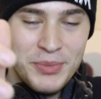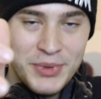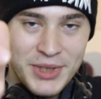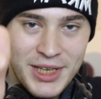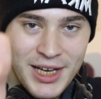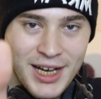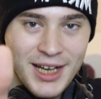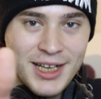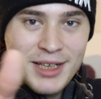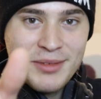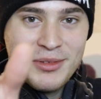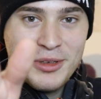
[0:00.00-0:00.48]
bir
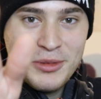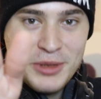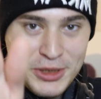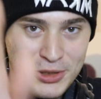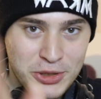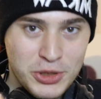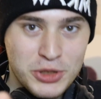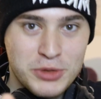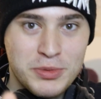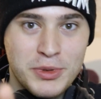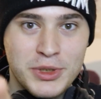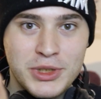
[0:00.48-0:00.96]
dahaki videoda
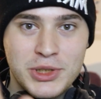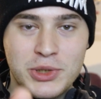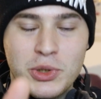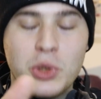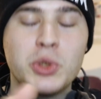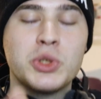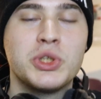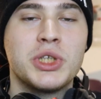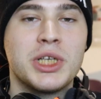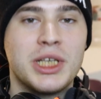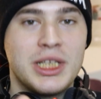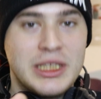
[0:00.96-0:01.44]
görüşmek üzere.
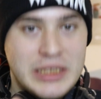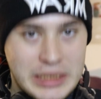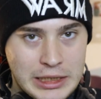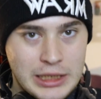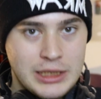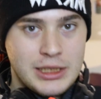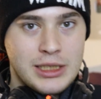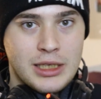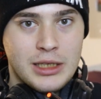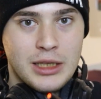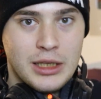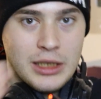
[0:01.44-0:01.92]
Hoşçakalın.
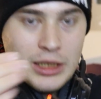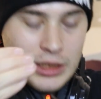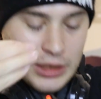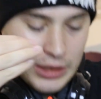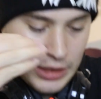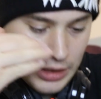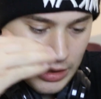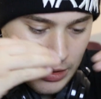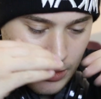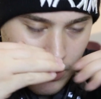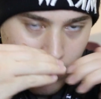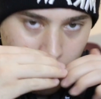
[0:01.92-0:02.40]
Sağlıcakla kalın.